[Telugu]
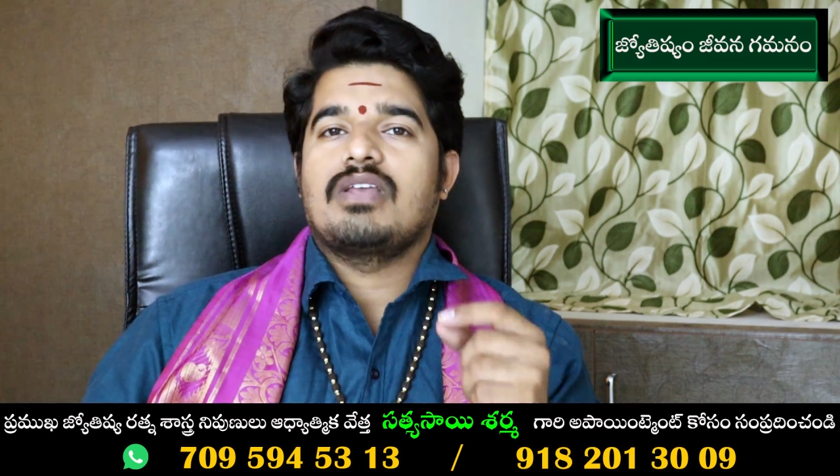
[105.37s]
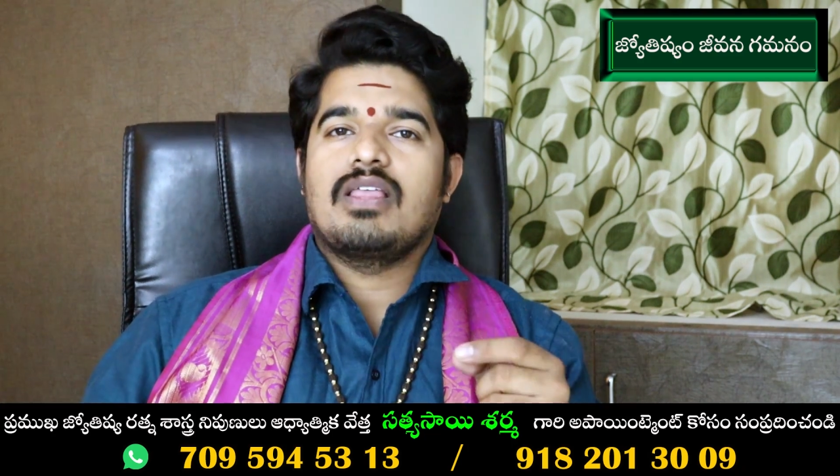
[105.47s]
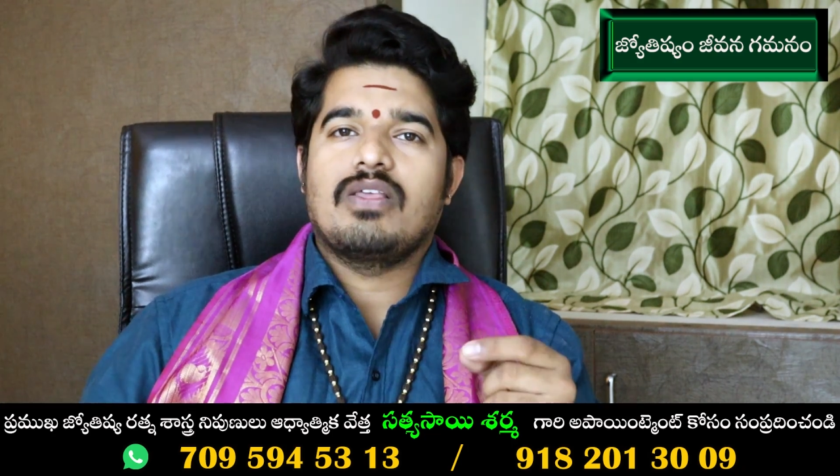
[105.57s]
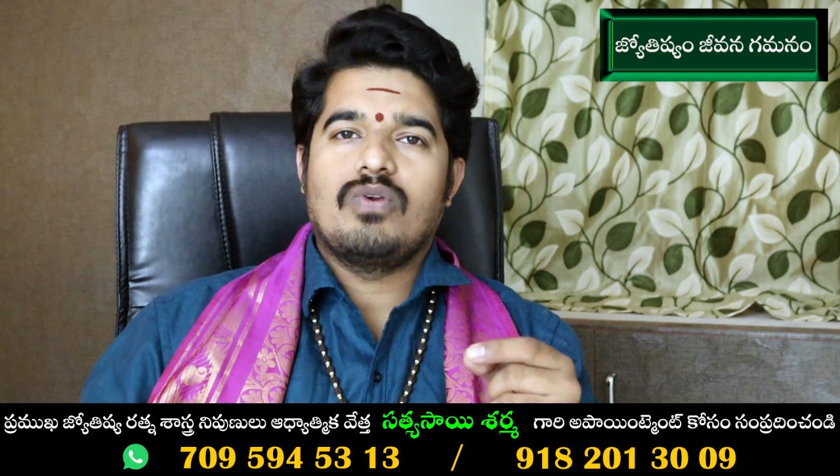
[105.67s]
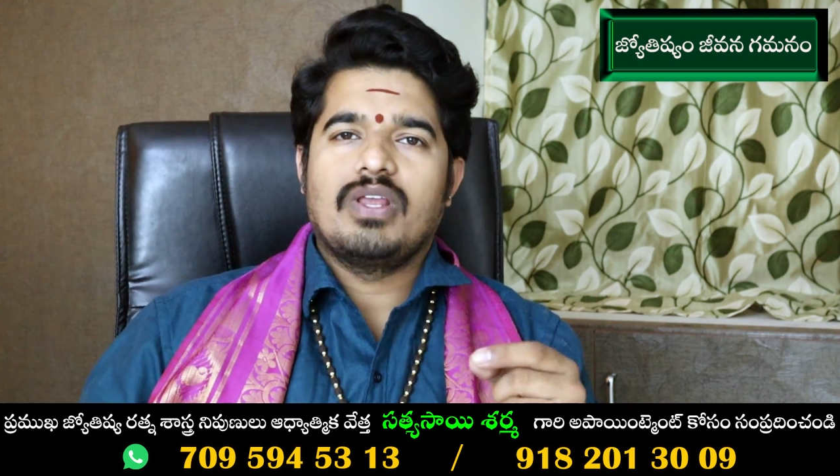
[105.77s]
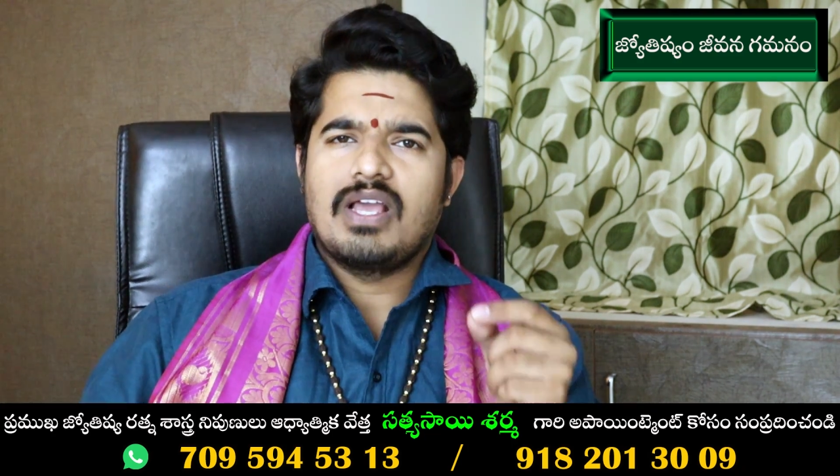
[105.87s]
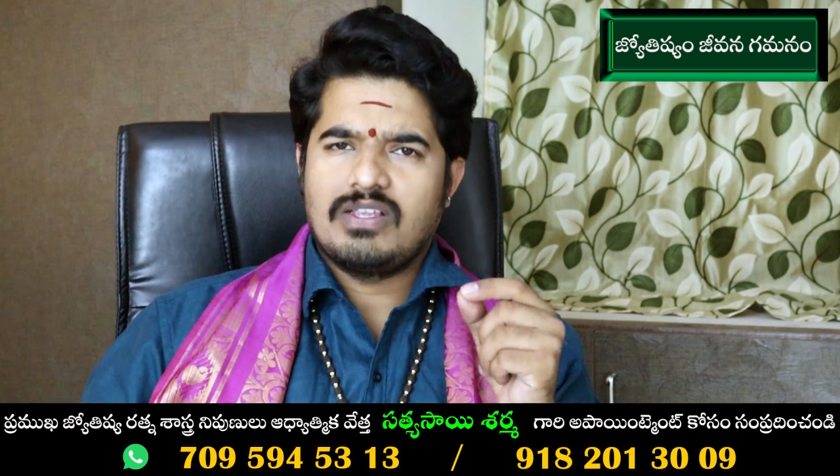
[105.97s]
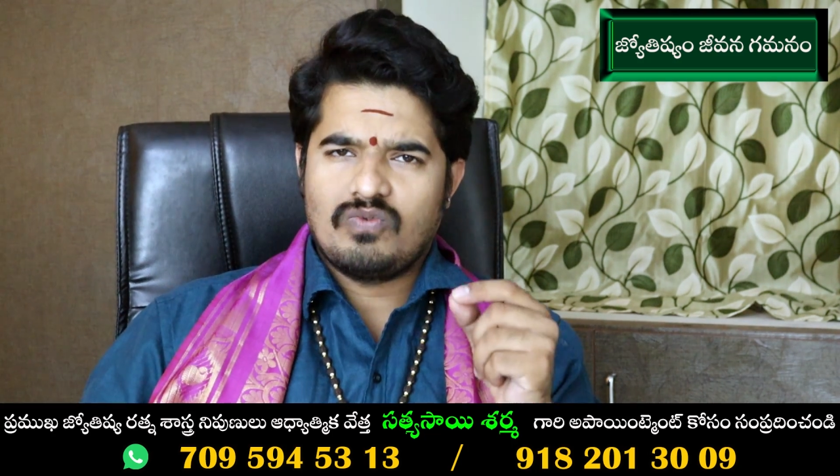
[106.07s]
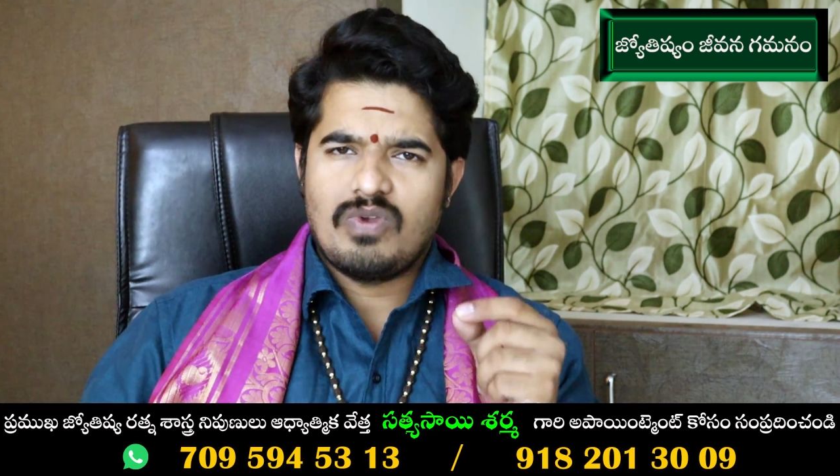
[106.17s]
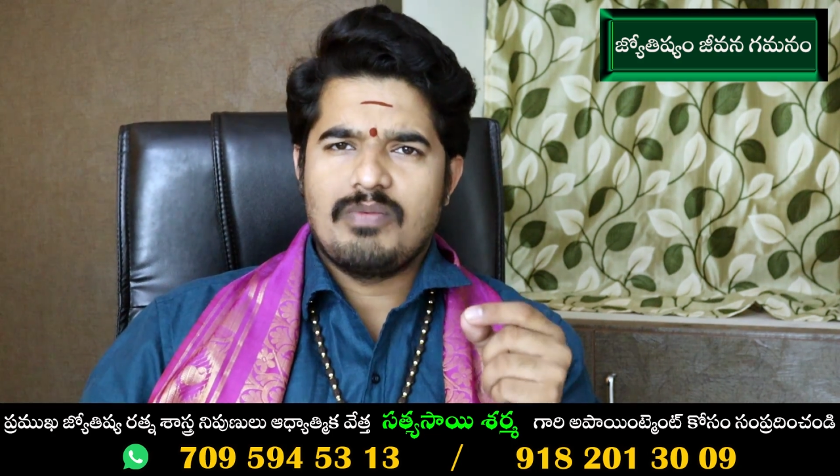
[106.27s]
సాధకుడికి ఆ
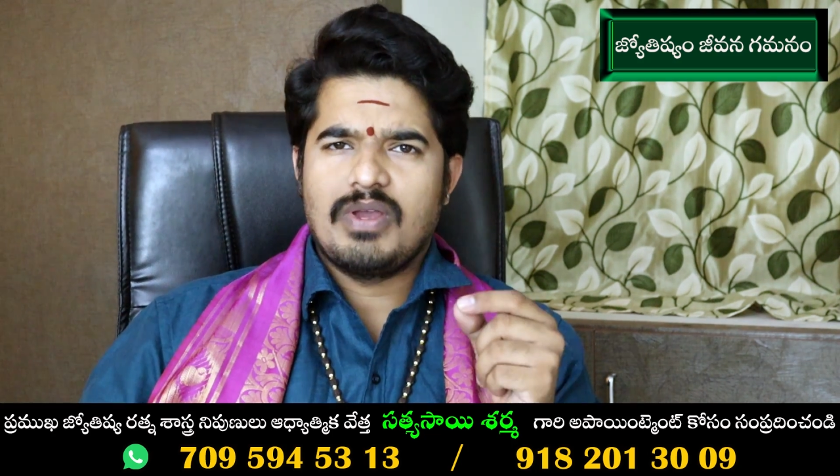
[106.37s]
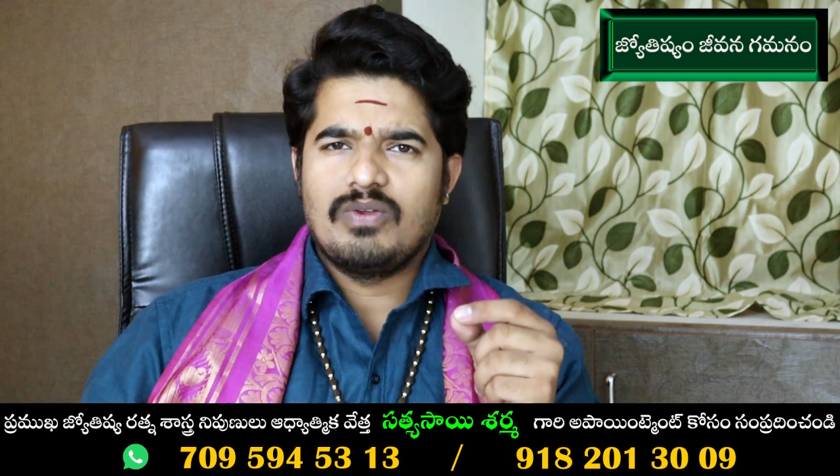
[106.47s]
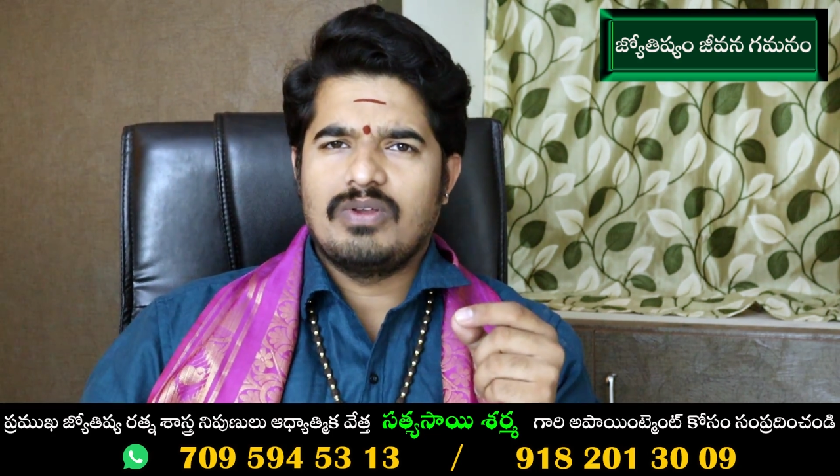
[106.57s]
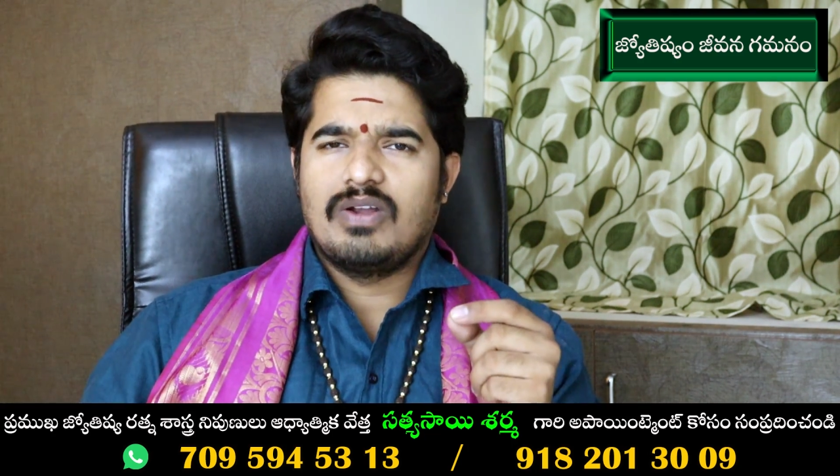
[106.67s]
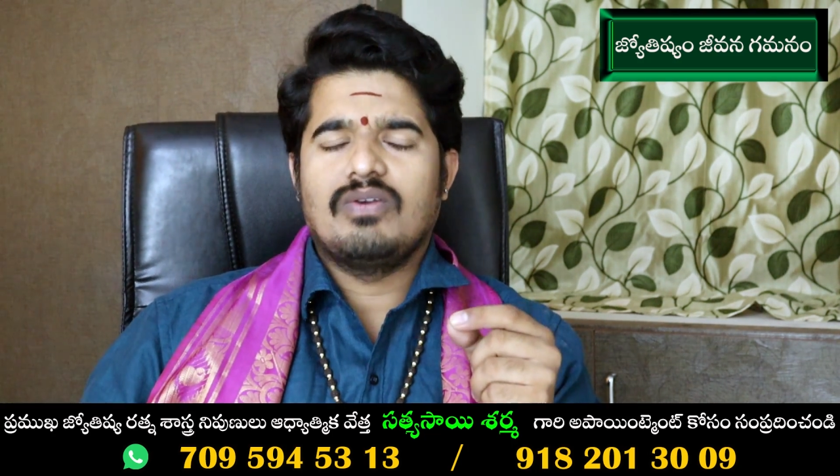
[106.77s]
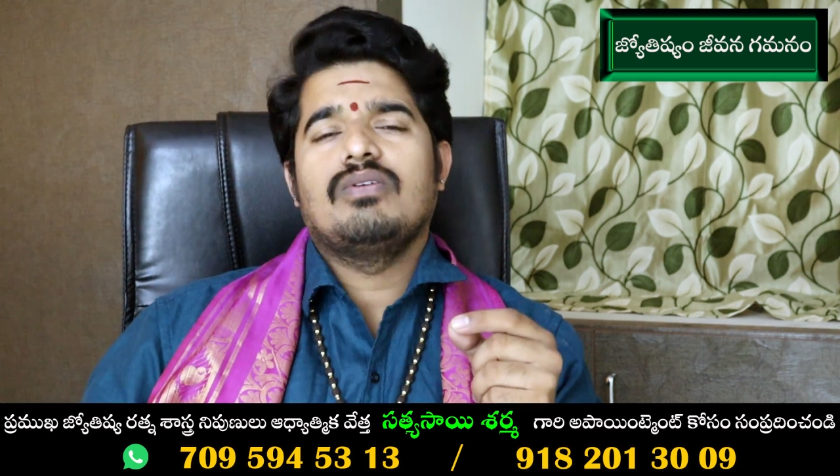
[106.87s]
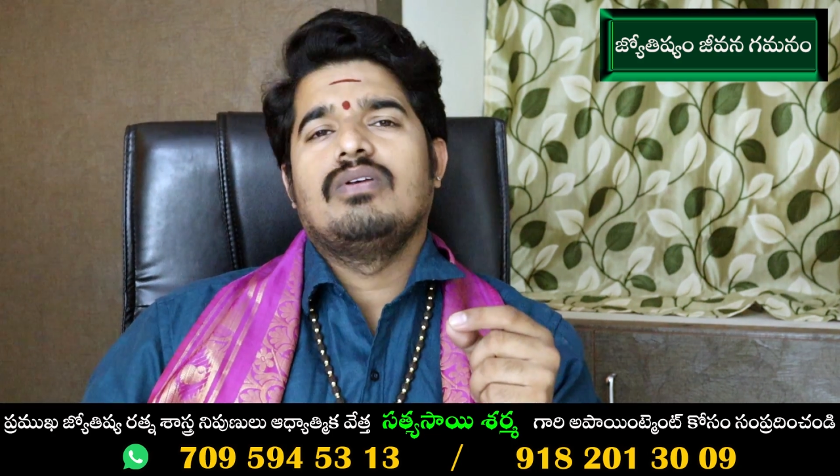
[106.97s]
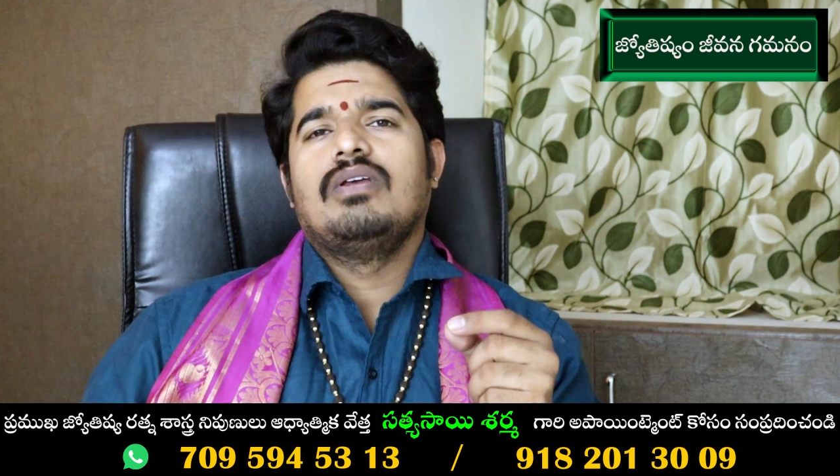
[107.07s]
స్వామి అనుగ్రహం